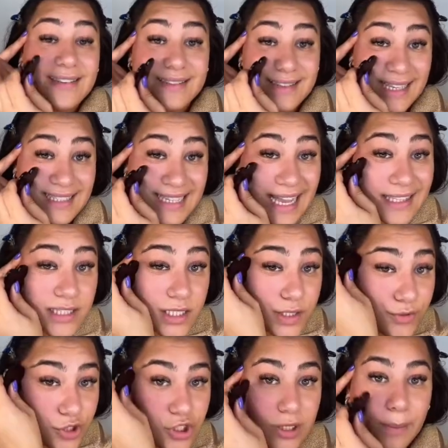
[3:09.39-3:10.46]
das Ganze
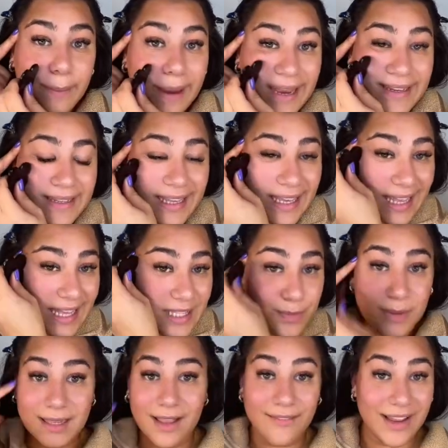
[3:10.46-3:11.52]
zwischen den beiden ging jetzt
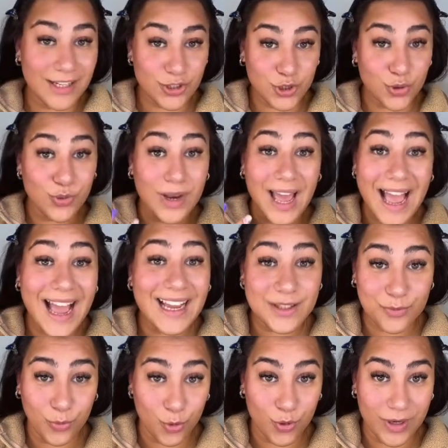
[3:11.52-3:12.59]
mittlerweile schon
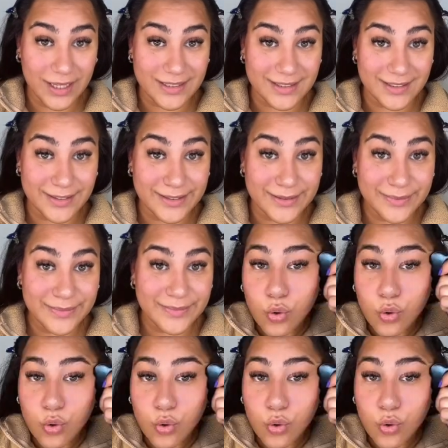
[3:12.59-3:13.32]
acht Monate